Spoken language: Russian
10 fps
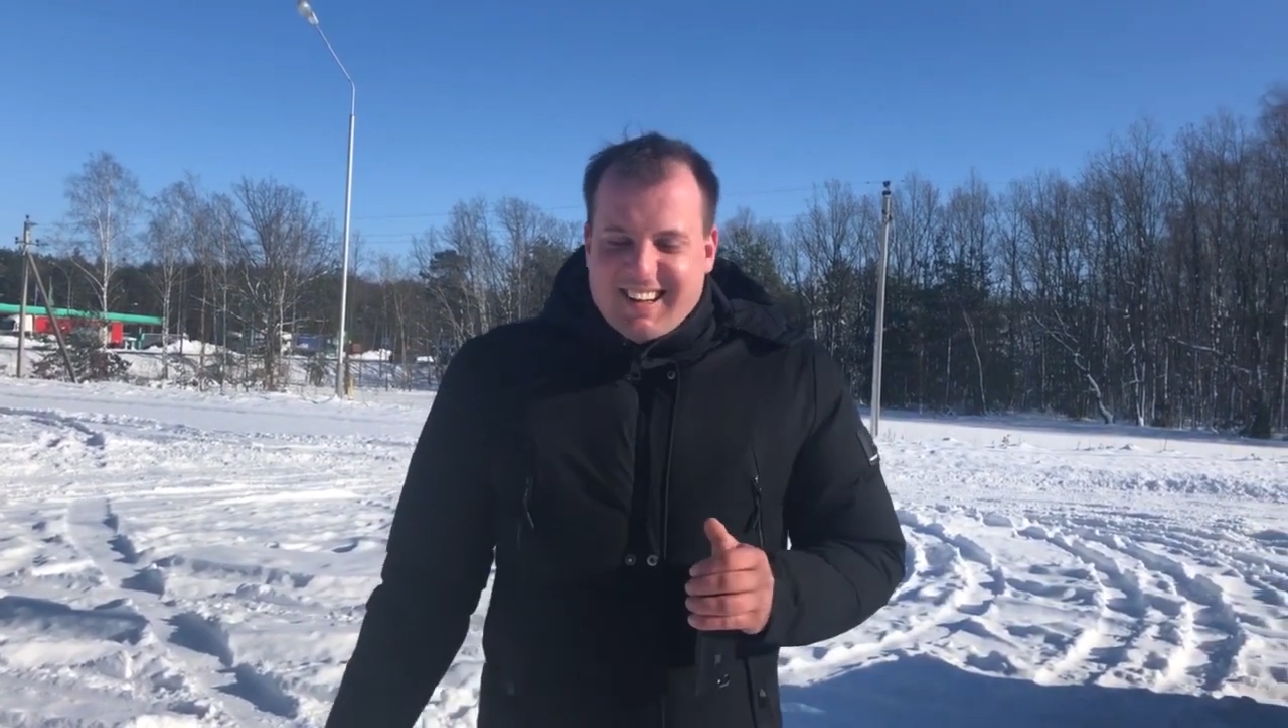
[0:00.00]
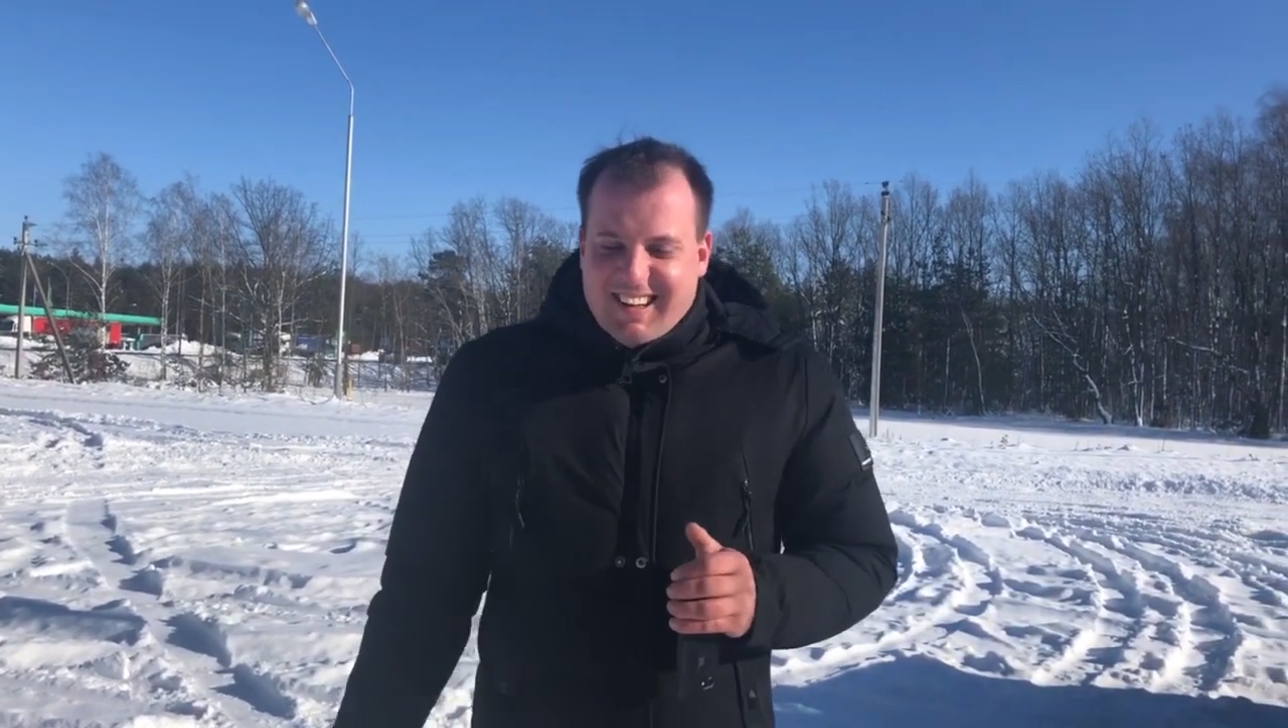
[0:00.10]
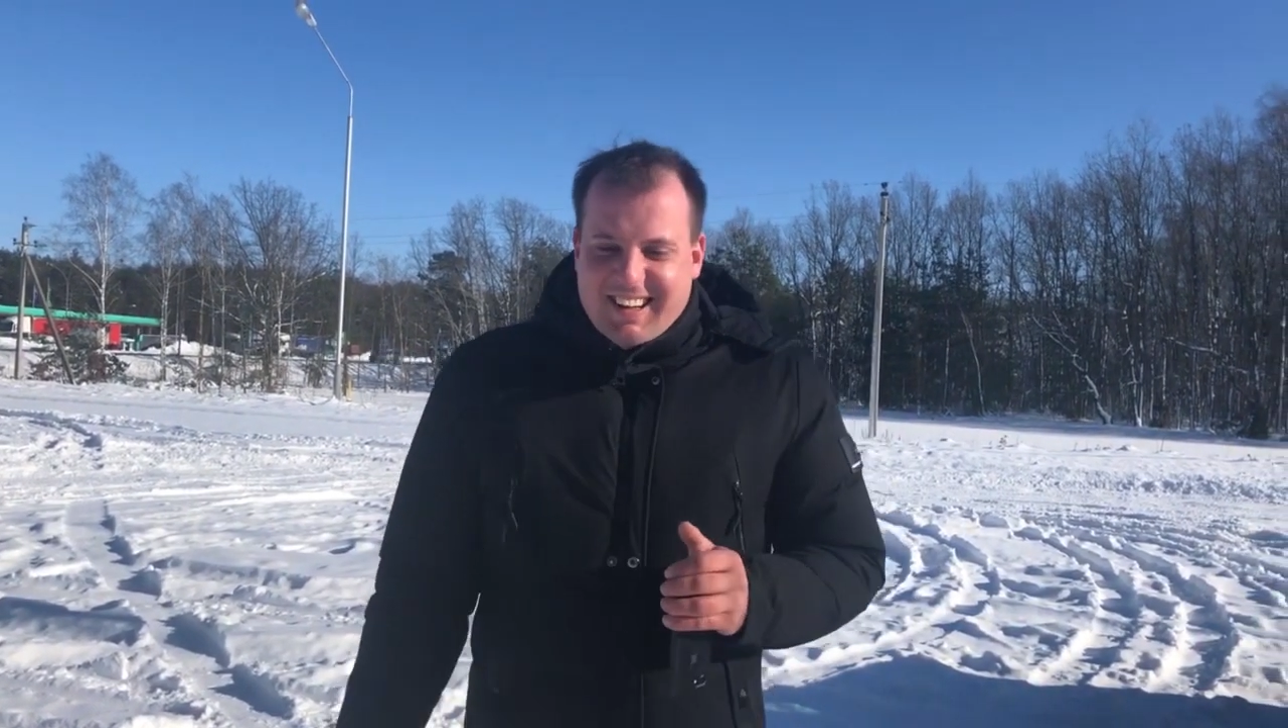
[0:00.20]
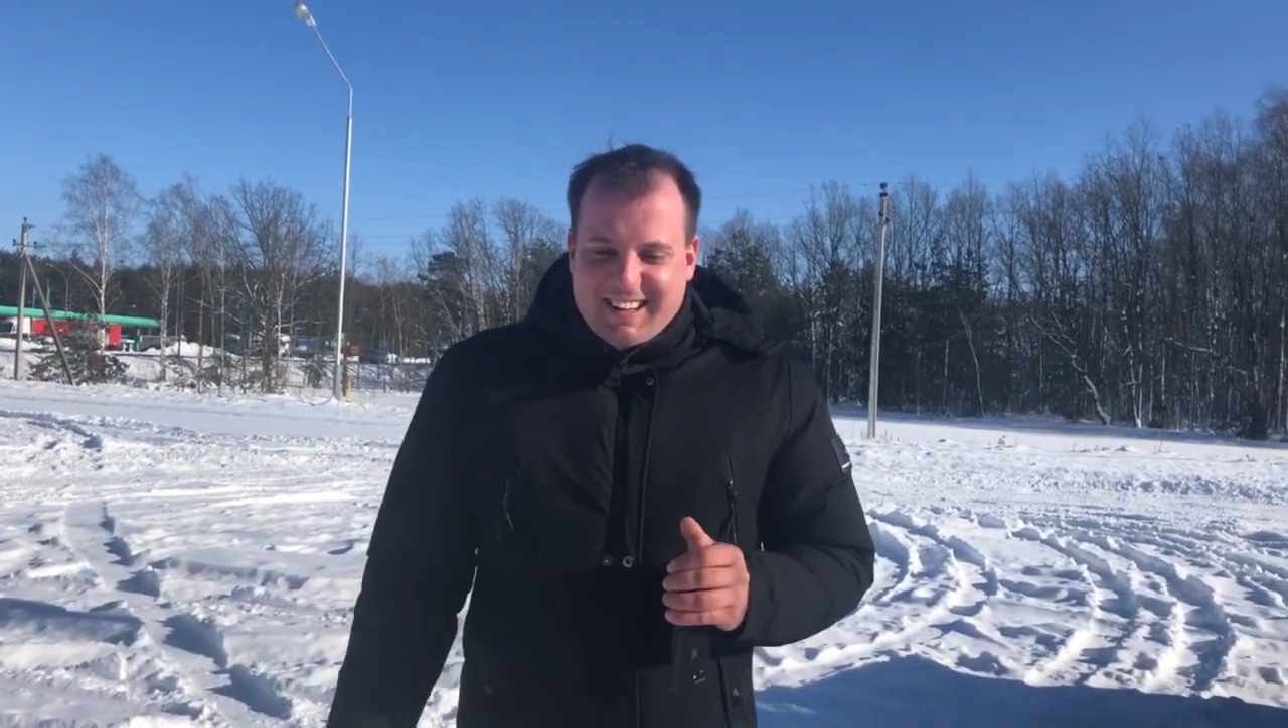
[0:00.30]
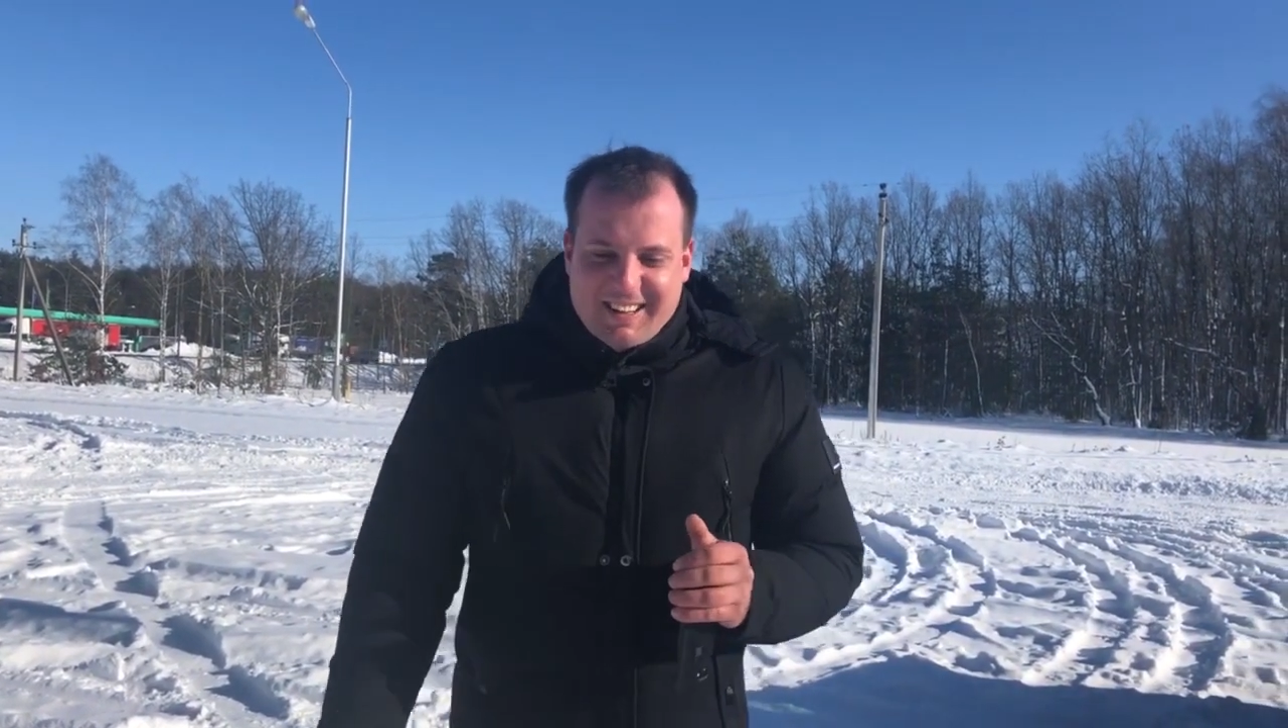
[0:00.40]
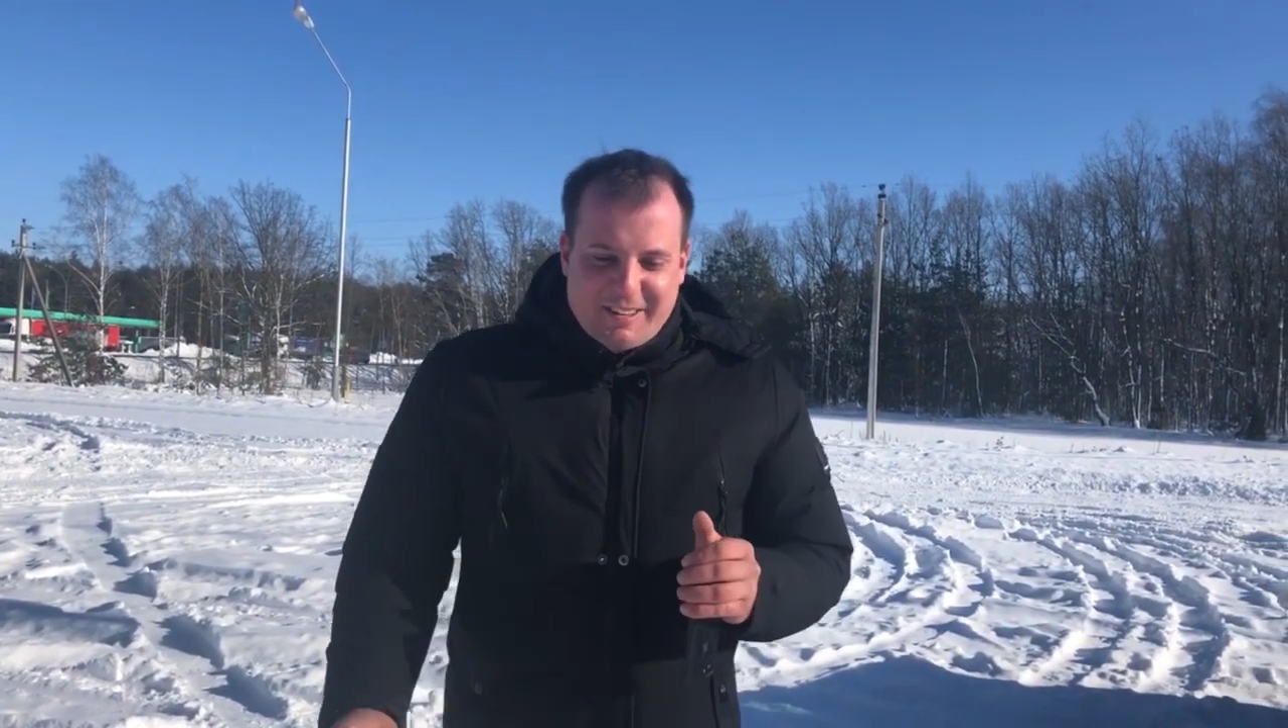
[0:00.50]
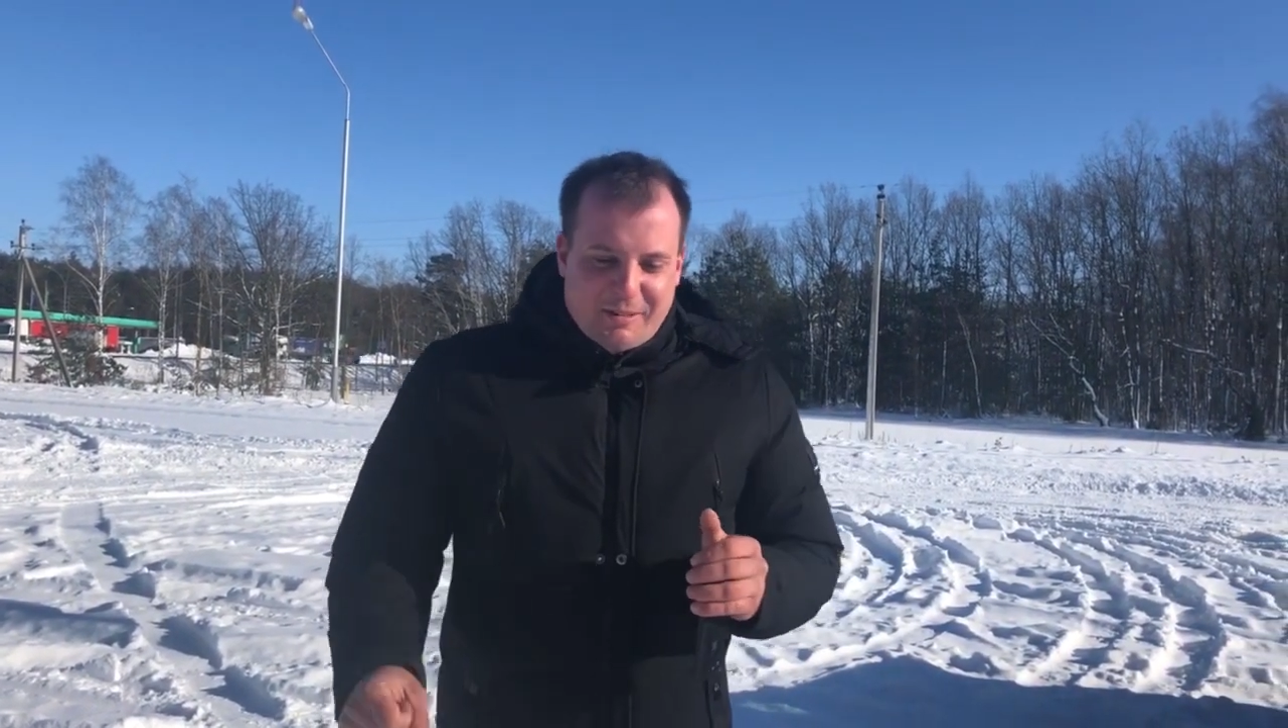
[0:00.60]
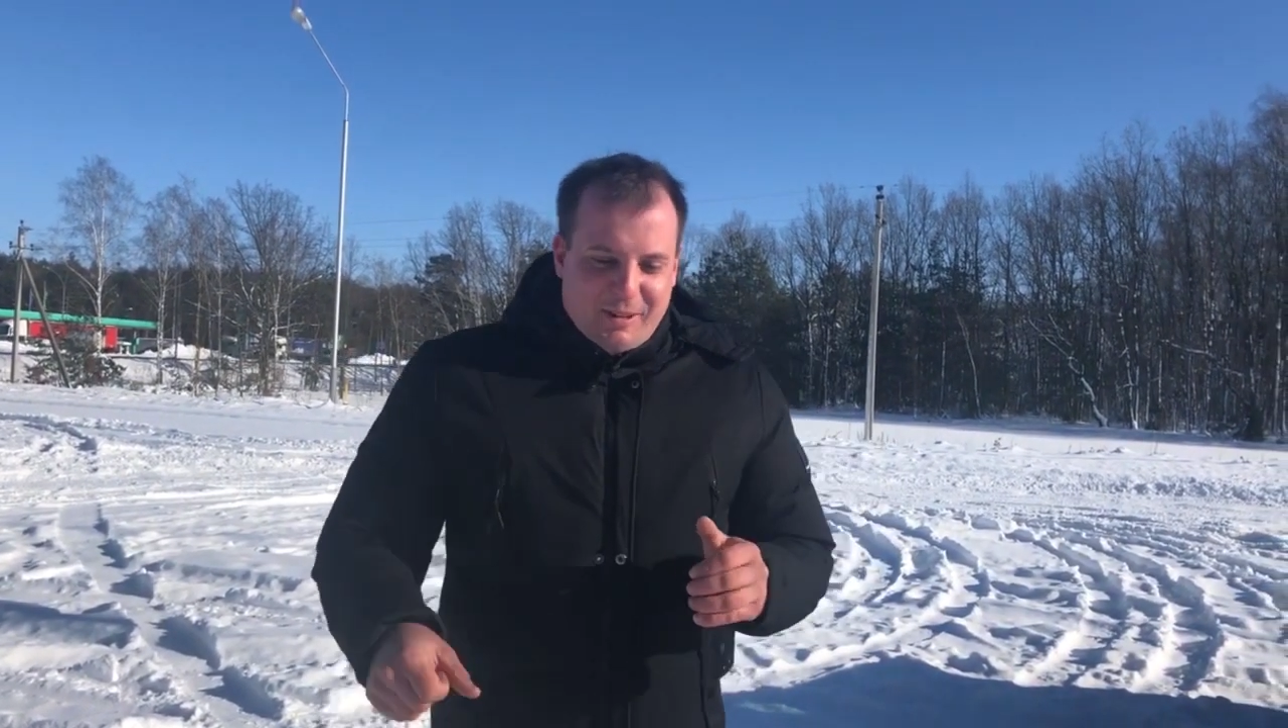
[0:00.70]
И